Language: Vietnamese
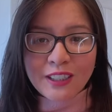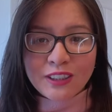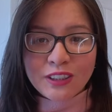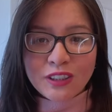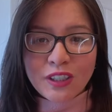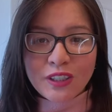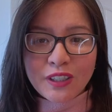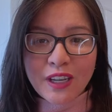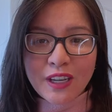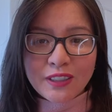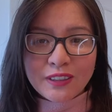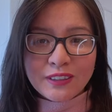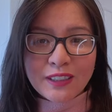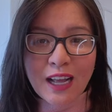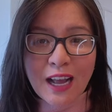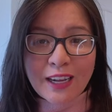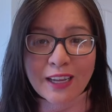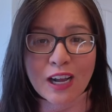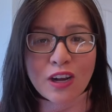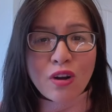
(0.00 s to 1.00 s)
cho nên
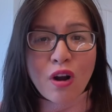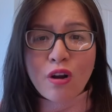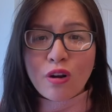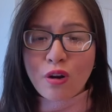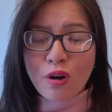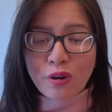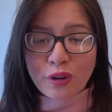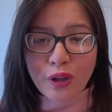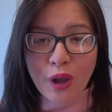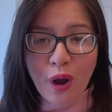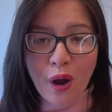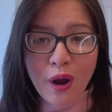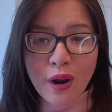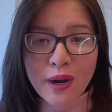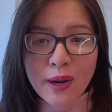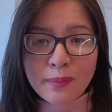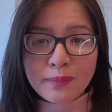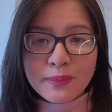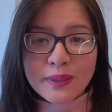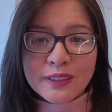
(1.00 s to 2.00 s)
à, các con còn nhỏ
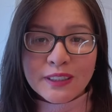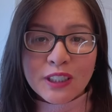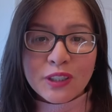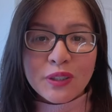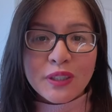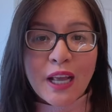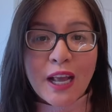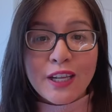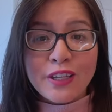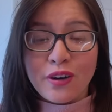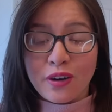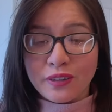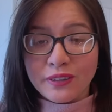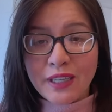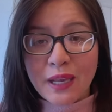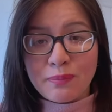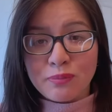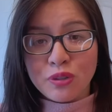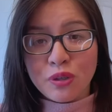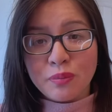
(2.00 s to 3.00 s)
lắm chỉ có thể dọn
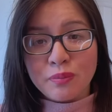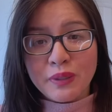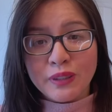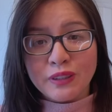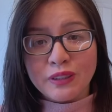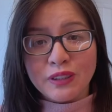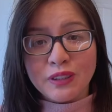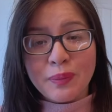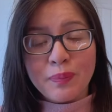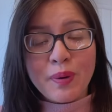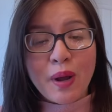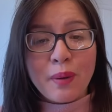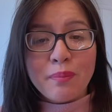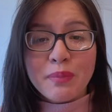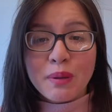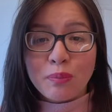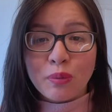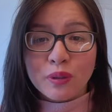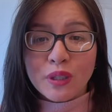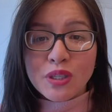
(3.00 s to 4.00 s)
dẹp cho mình giúp đỡ
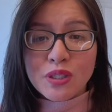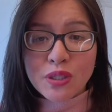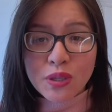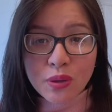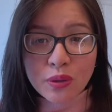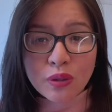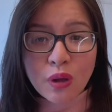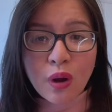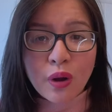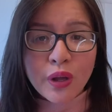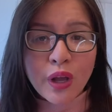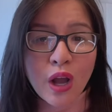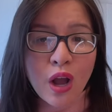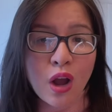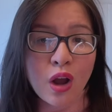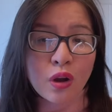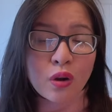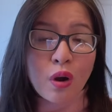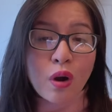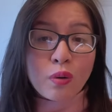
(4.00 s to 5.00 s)
mình một tí xíu thôi
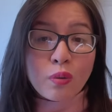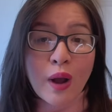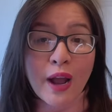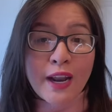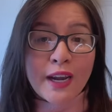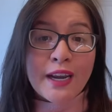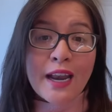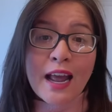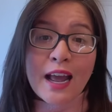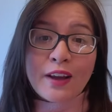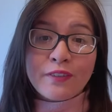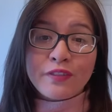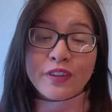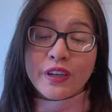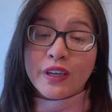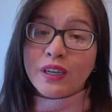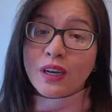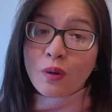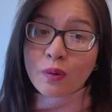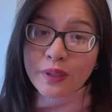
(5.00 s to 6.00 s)
còn ngoài ra
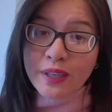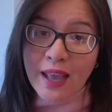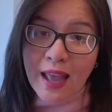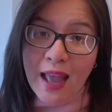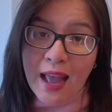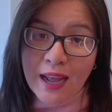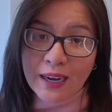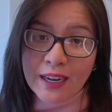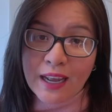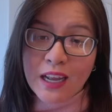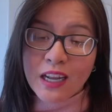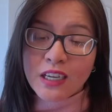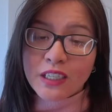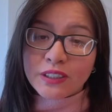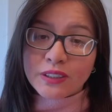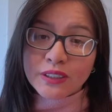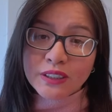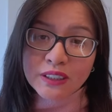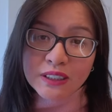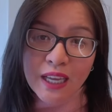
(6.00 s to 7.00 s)
việc lau nhà nè
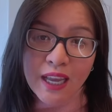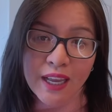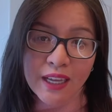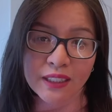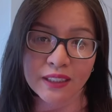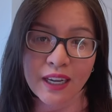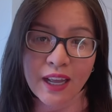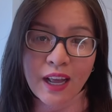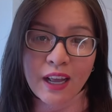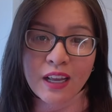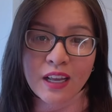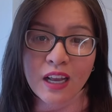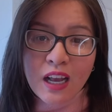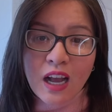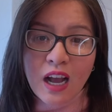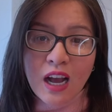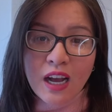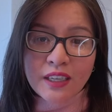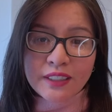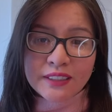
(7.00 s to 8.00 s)
rửa chén nè
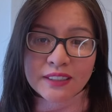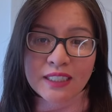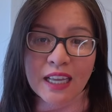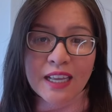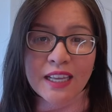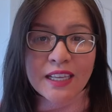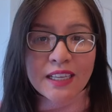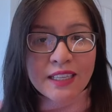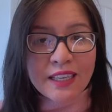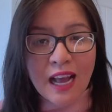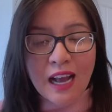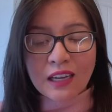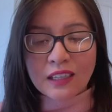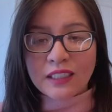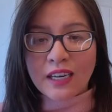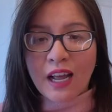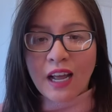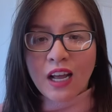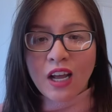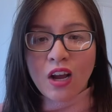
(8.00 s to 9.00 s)
à, sấy giặt
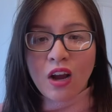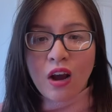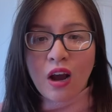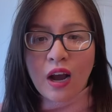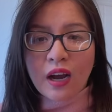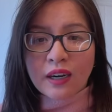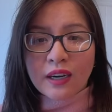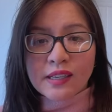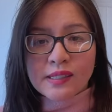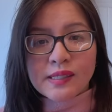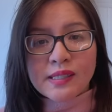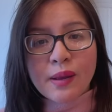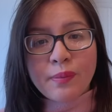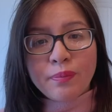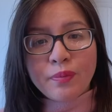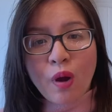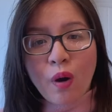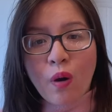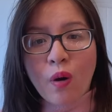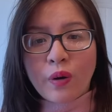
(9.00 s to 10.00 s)
nè hoặc là xếp
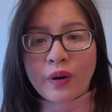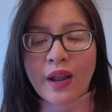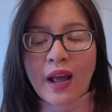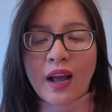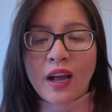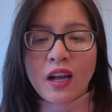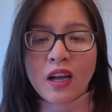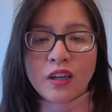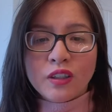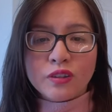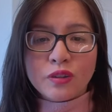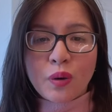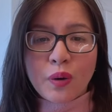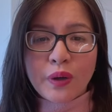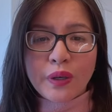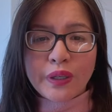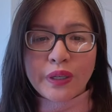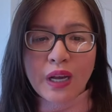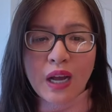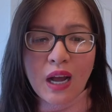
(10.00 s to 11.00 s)
đồ nè
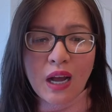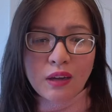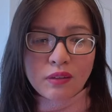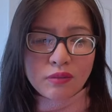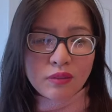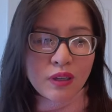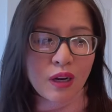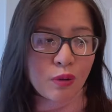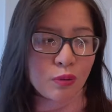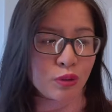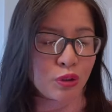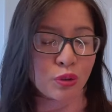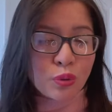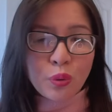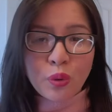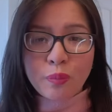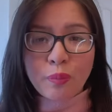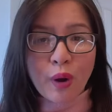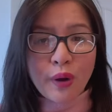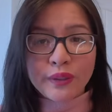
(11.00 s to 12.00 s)
rồi à, lau
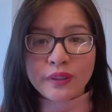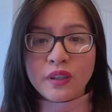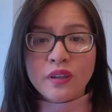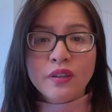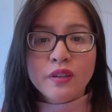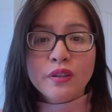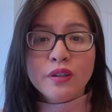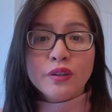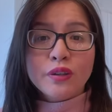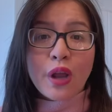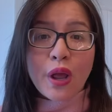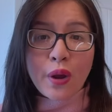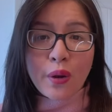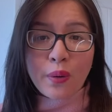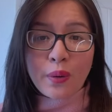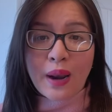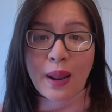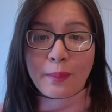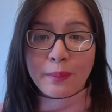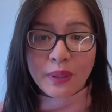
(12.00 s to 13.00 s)
chùi mọi thứ đều
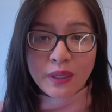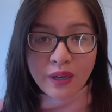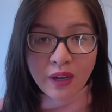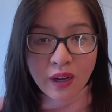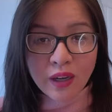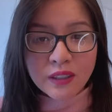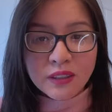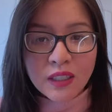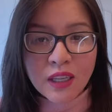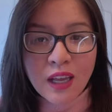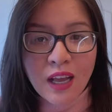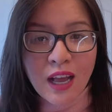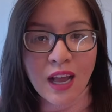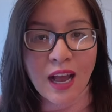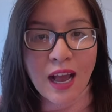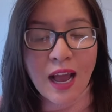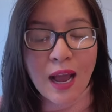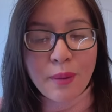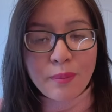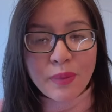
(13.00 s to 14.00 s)
là mình hết
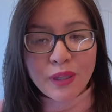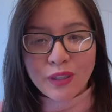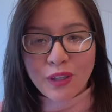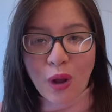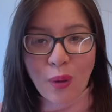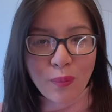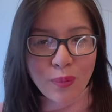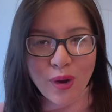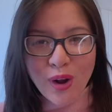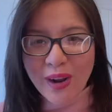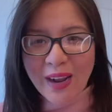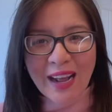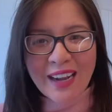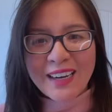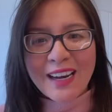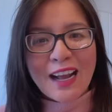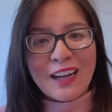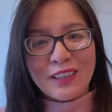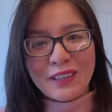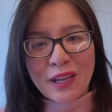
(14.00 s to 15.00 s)
à, mình không có khả
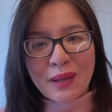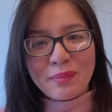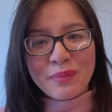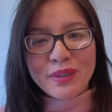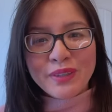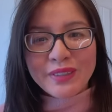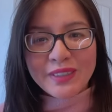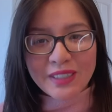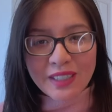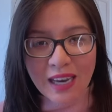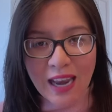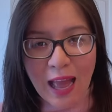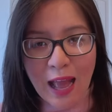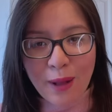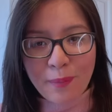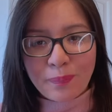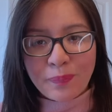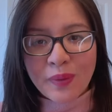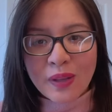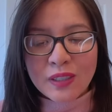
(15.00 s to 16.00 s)
năng để mướn người
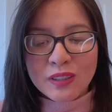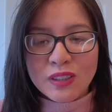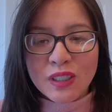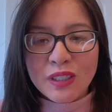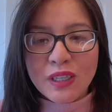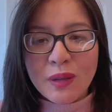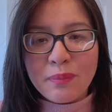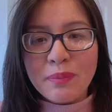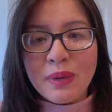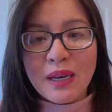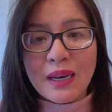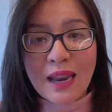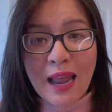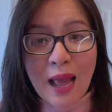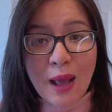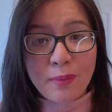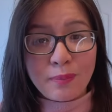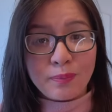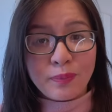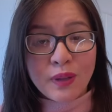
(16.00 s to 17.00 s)
làm cho nên mình
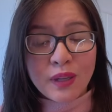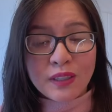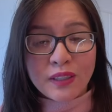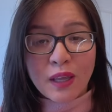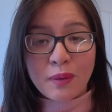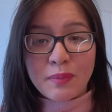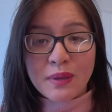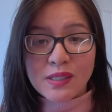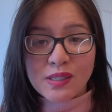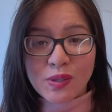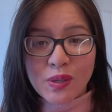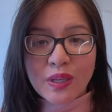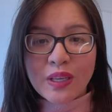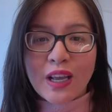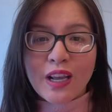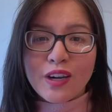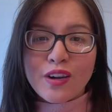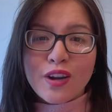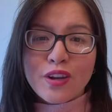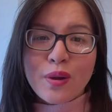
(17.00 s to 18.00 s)
làm thì mình suy
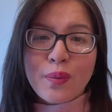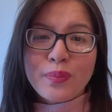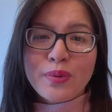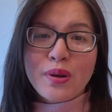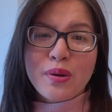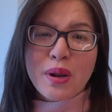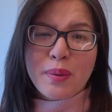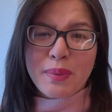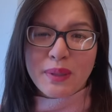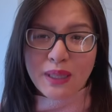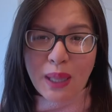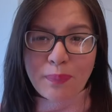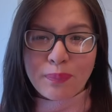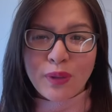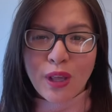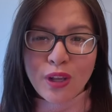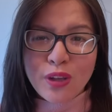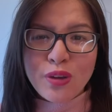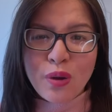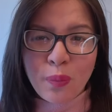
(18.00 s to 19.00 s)
nghĩ nó giống như là mình tập
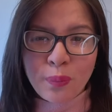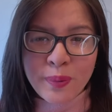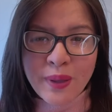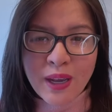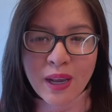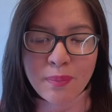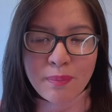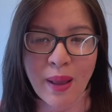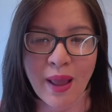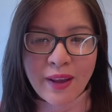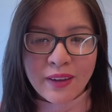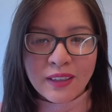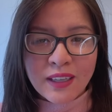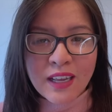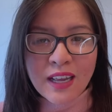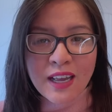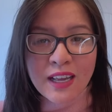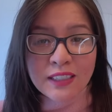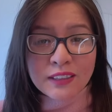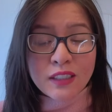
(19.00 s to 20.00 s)
thể dục vậy các bạn
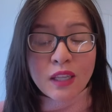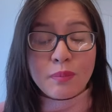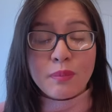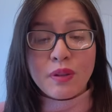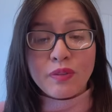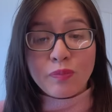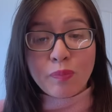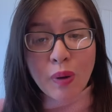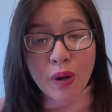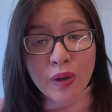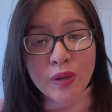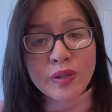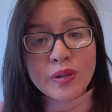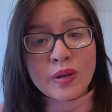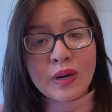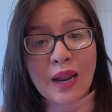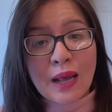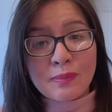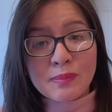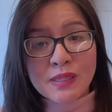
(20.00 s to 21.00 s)
thì mình mới vừa
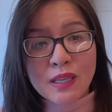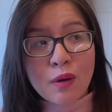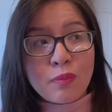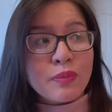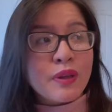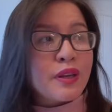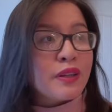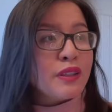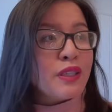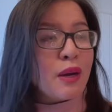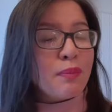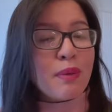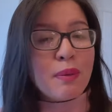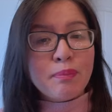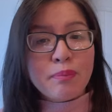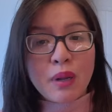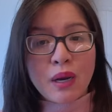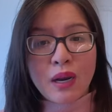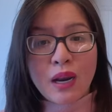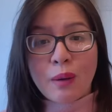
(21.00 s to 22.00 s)
làm xong hiện giờ
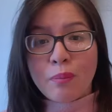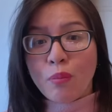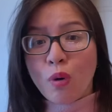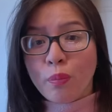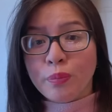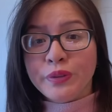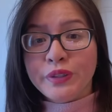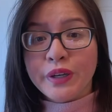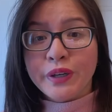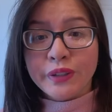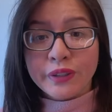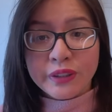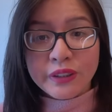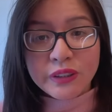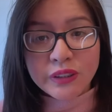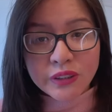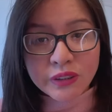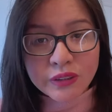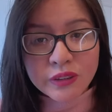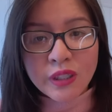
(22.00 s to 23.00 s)
bên mình là một giờ rưỡi
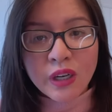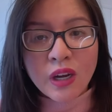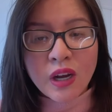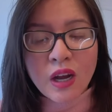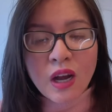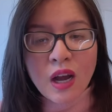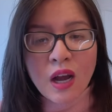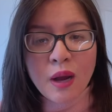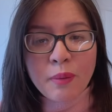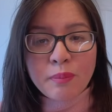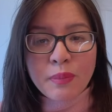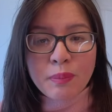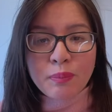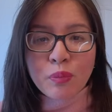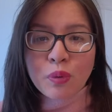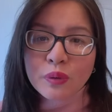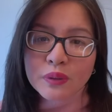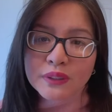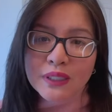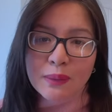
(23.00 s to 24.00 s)
trưa mình
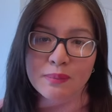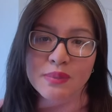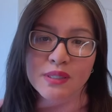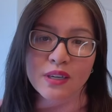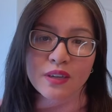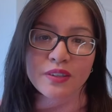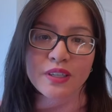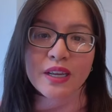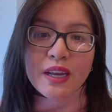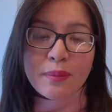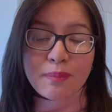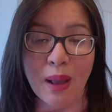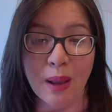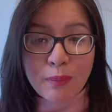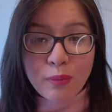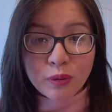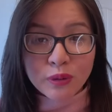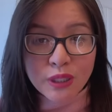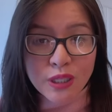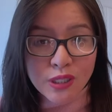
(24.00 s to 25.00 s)
muốn tâm sự với các bạn
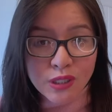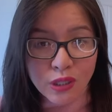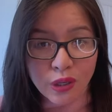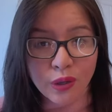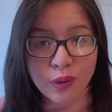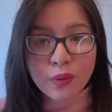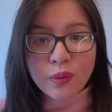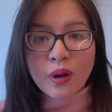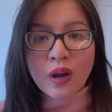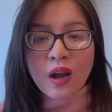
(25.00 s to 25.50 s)
một tí xíu